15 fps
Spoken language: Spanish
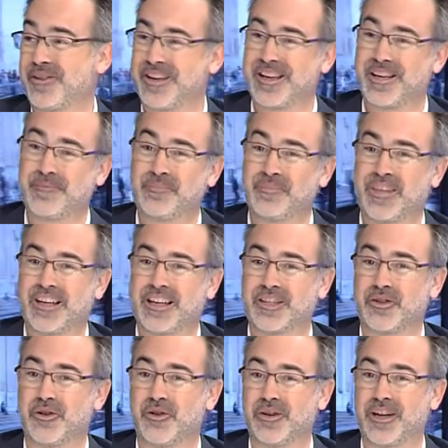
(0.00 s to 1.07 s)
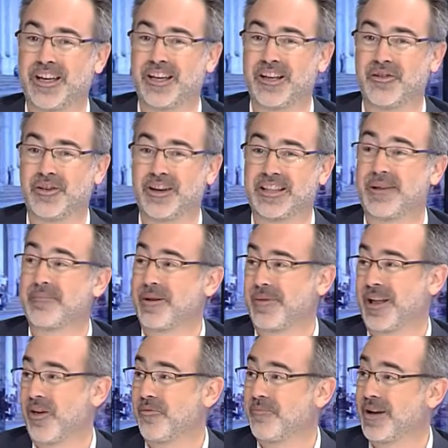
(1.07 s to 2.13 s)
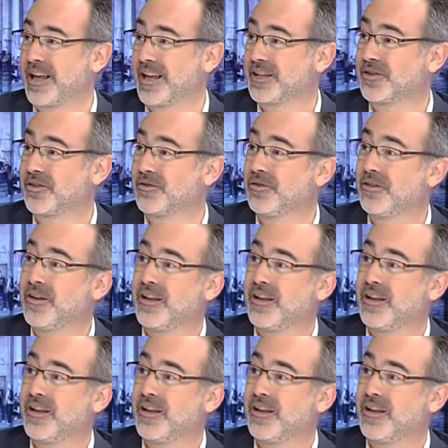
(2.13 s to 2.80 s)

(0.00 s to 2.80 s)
Que, son los que, los que están preparados para eso, ¿no?